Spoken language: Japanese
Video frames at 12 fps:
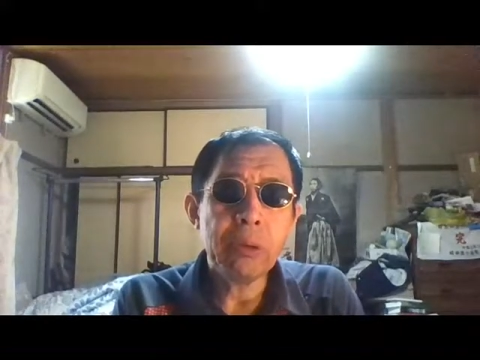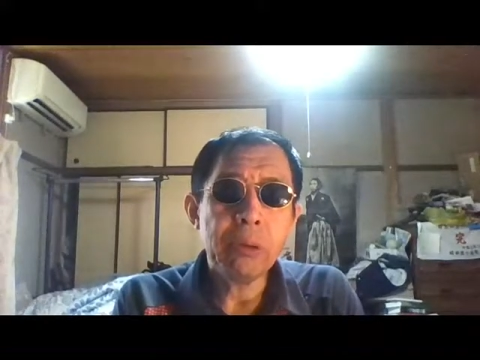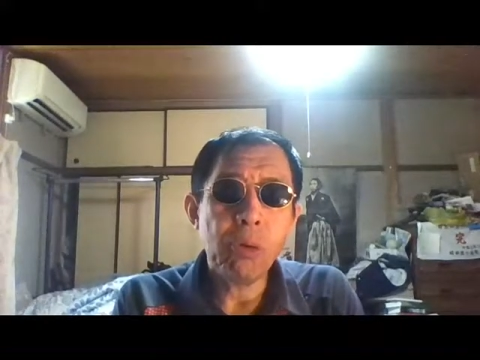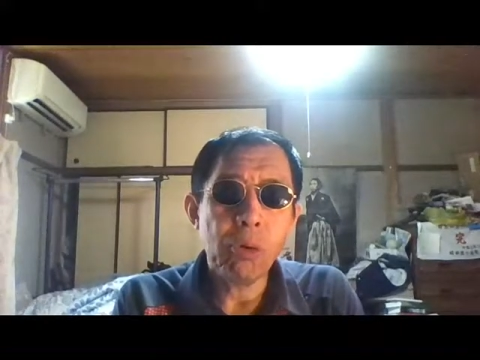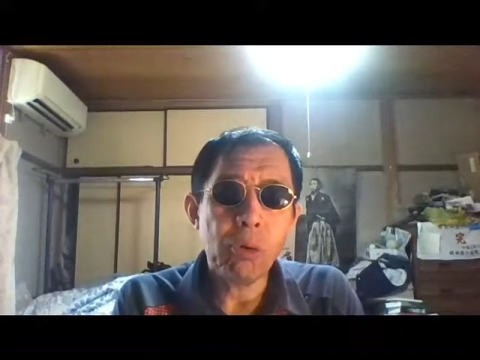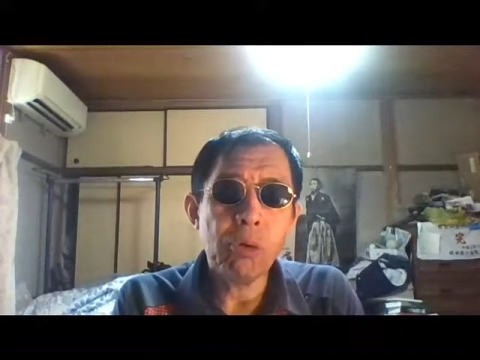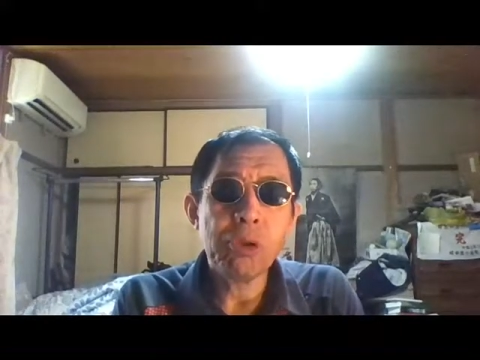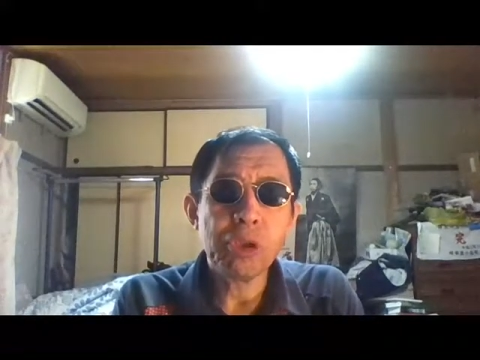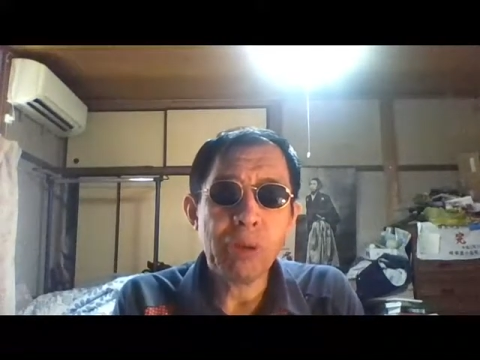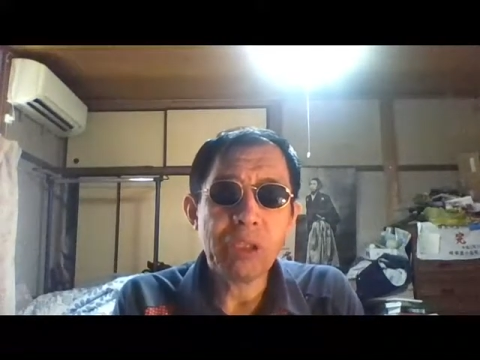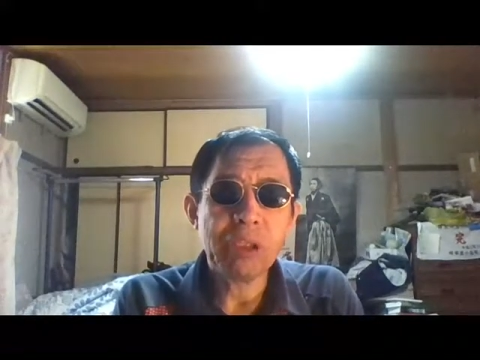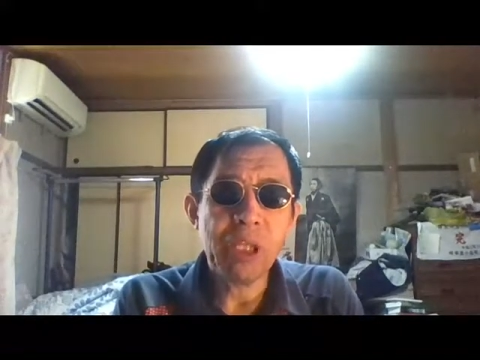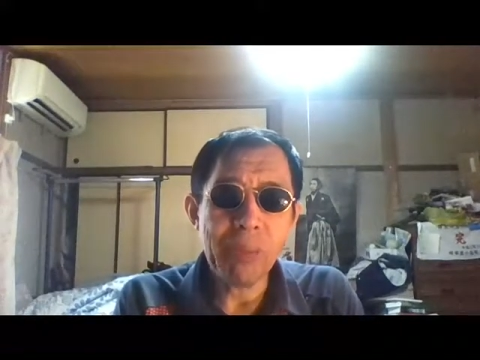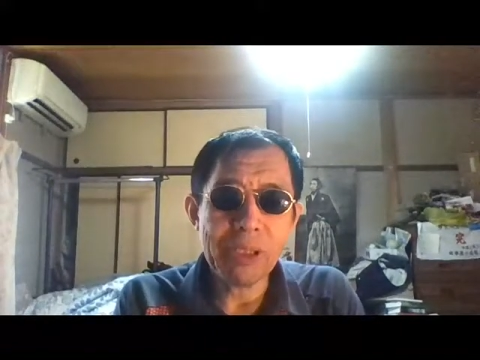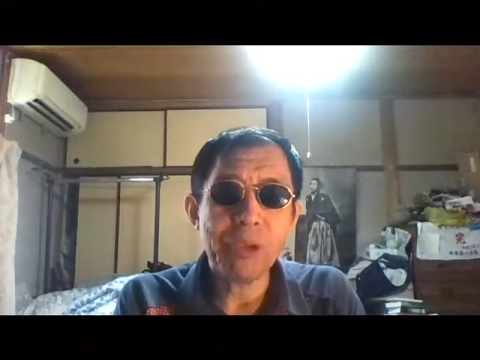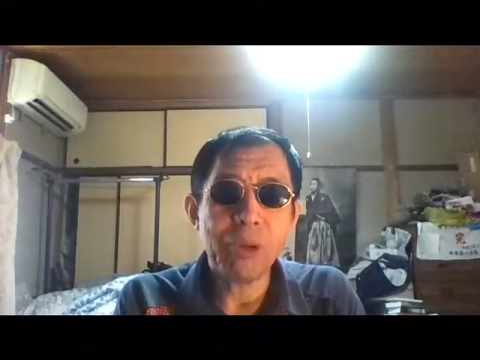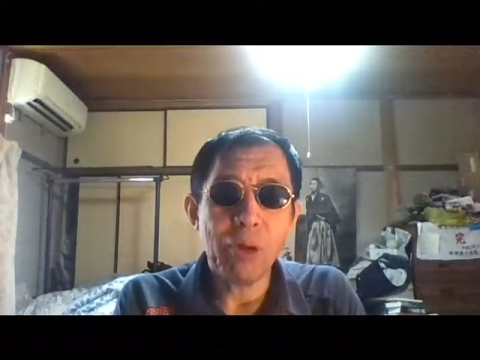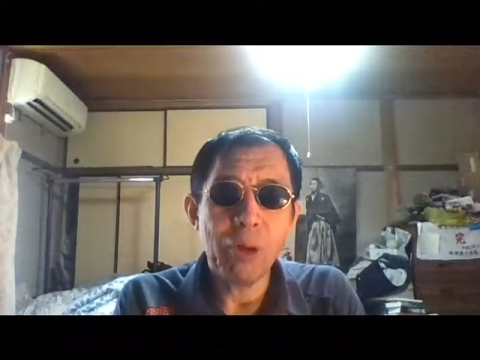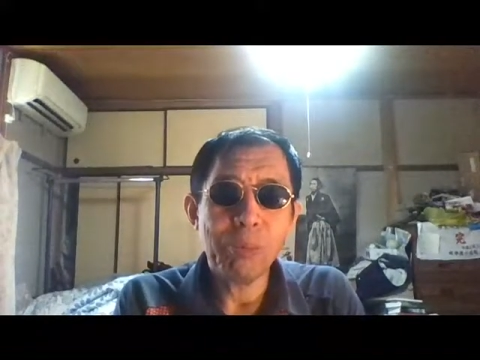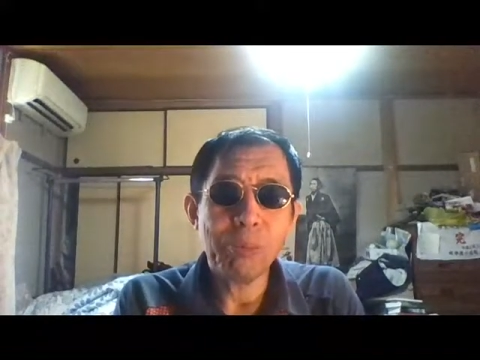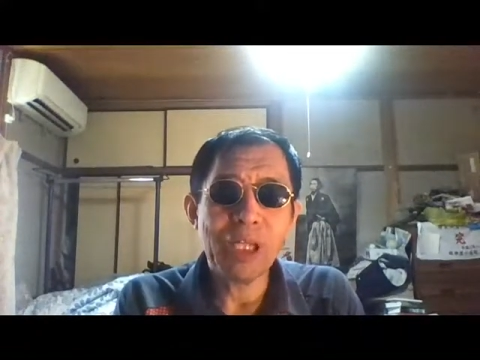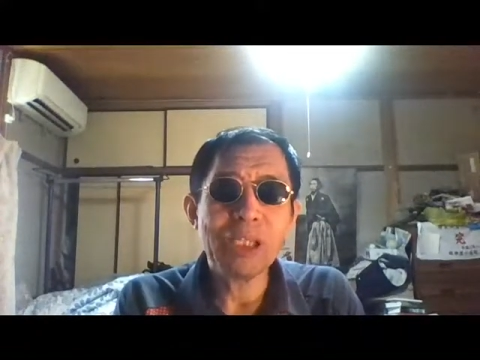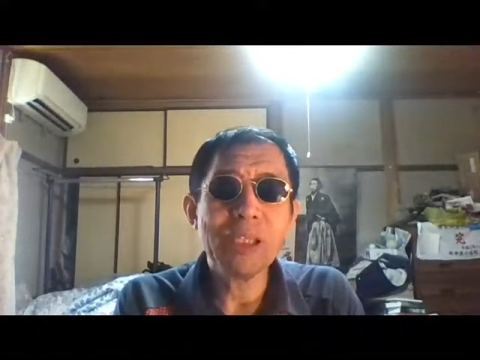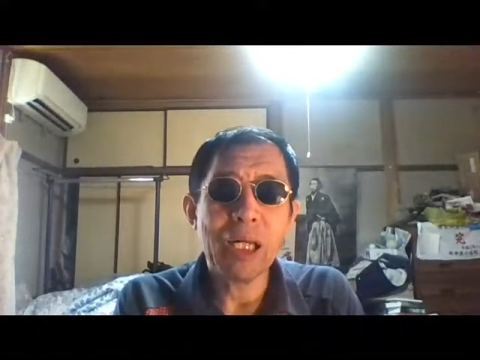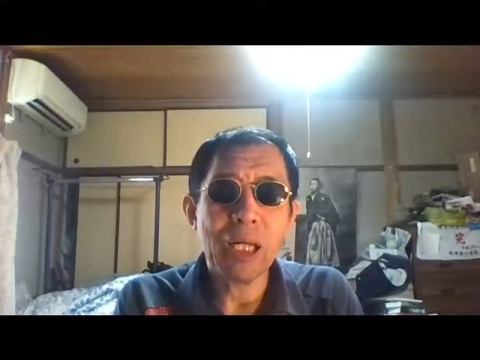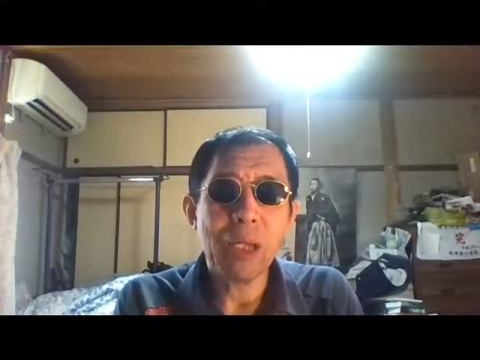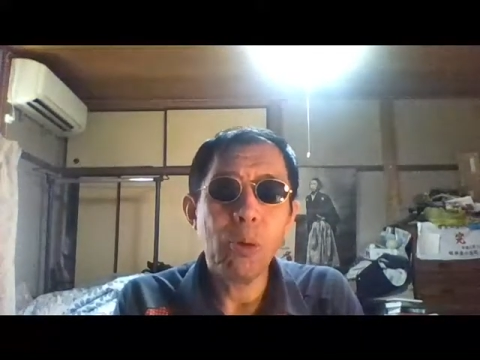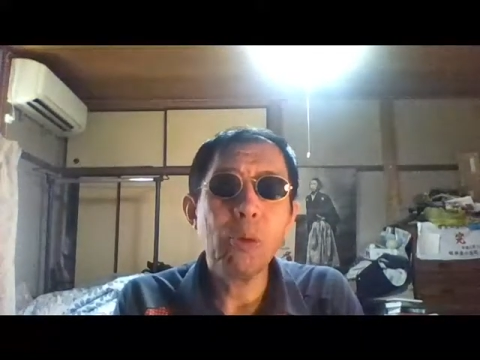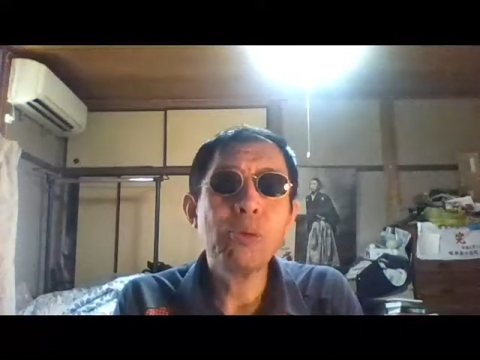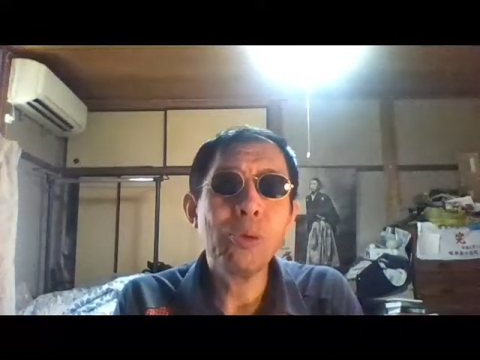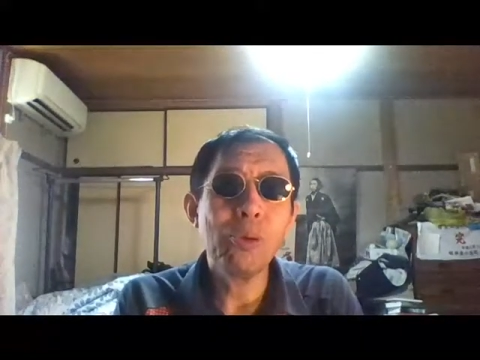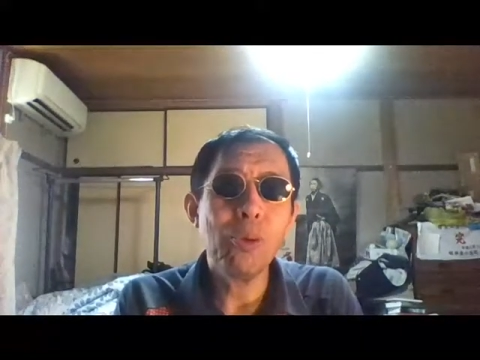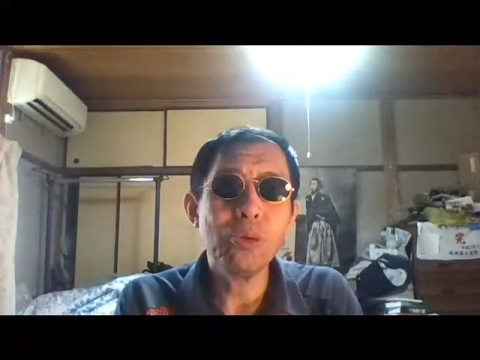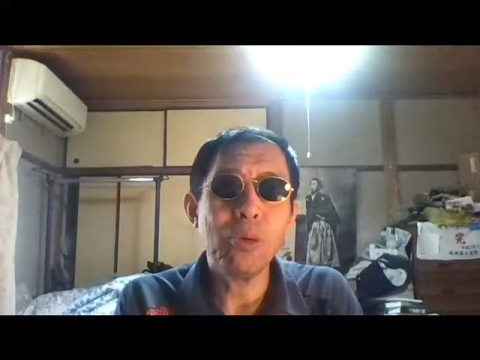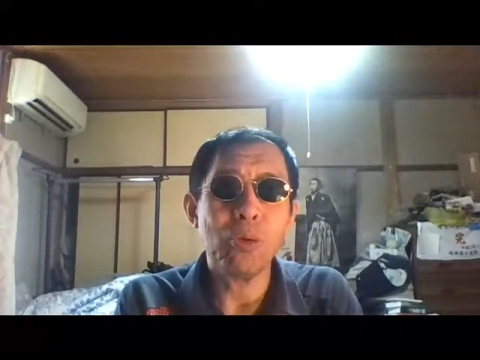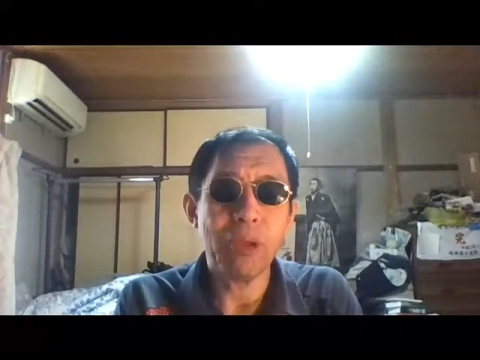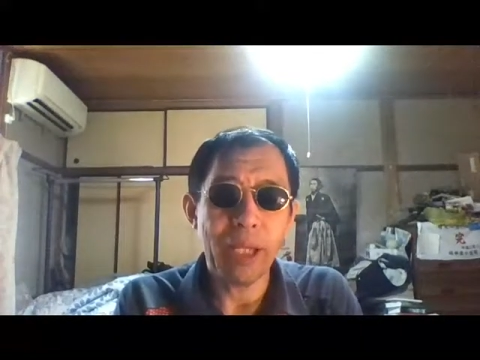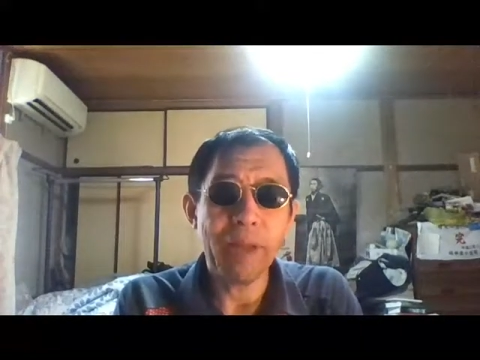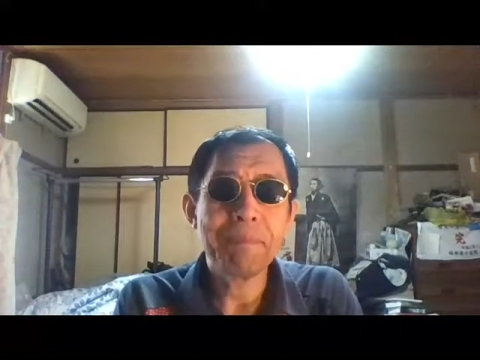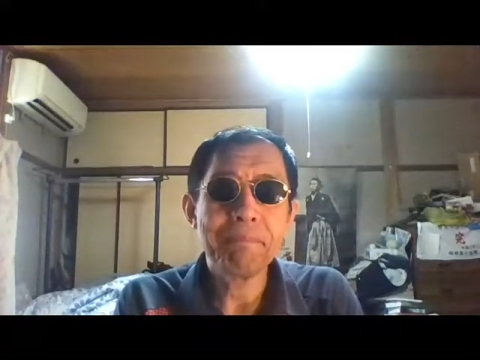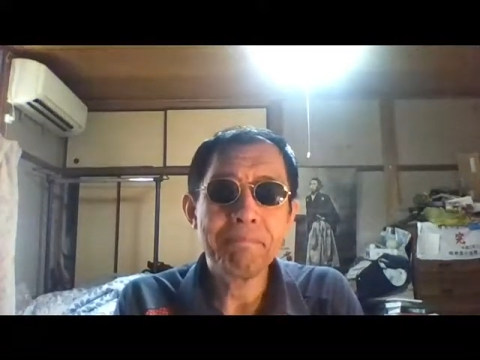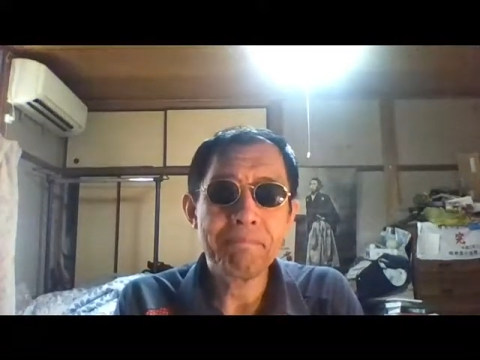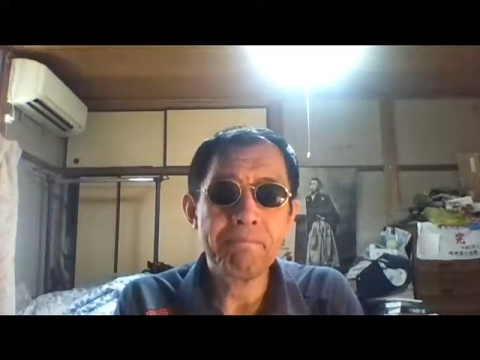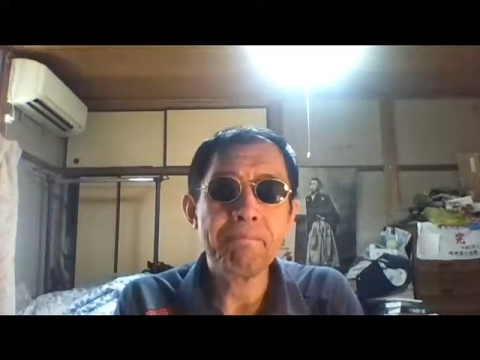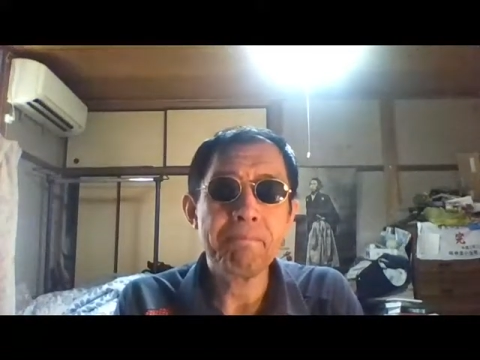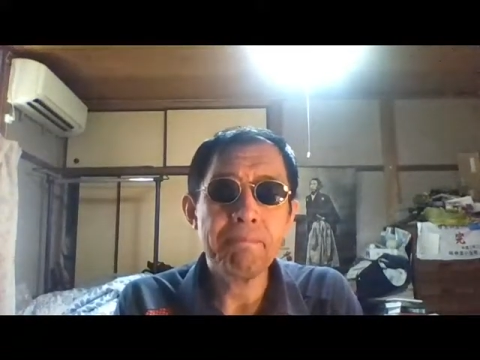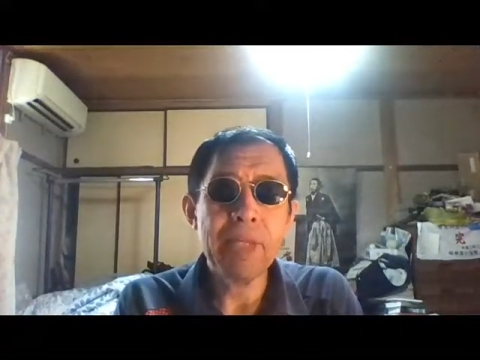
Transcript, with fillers: どころの人は知ってますよ皆さん本当のことをねうん、